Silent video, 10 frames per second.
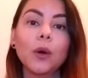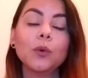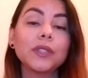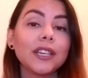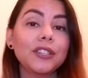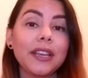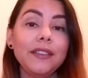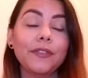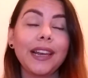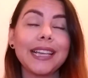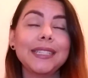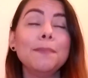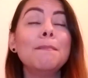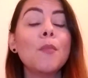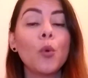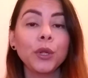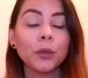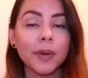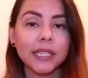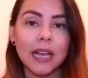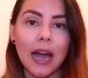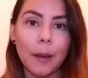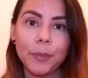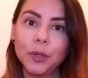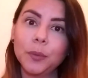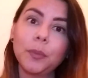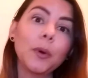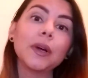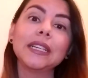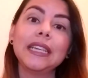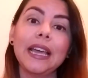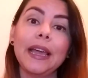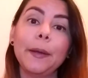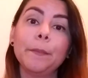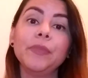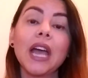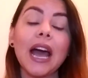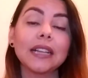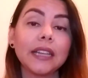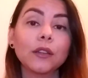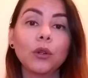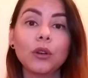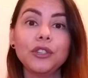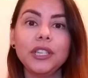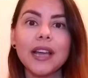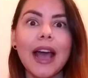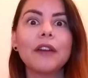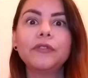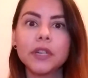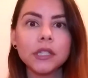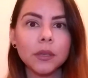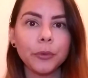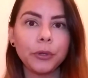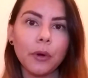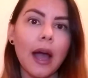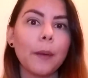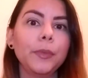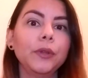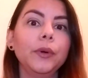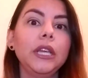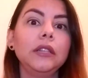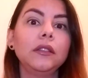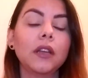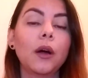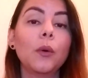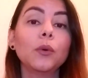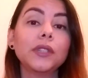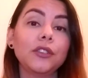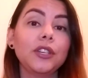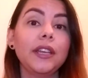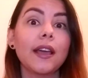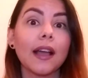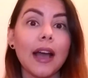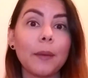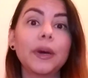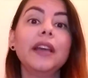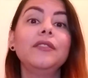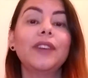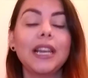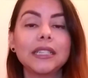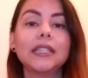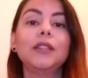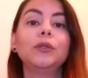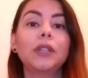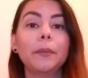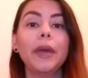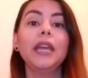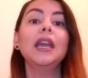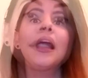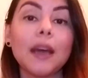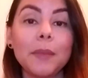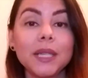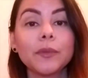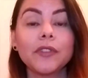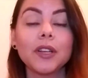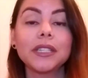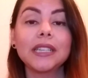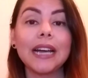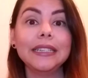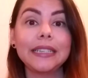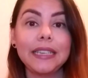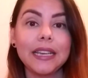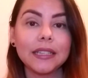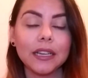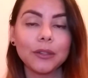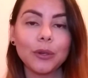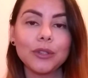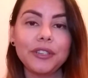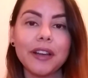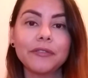O CGI envelhece muito mais rápido porque porque a tecnologia avança muito rápido, então o CGI acaba envelhecendo também na mesma velocidade que a tecnologia